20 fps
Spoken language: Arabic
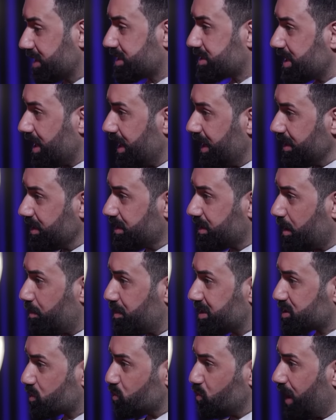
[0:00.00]
هسه انت
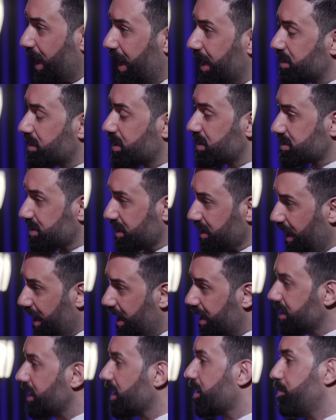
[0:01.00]
مسؤول عن
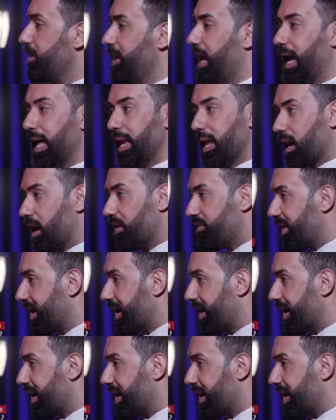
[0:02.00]
تصريحاتك بالحلقه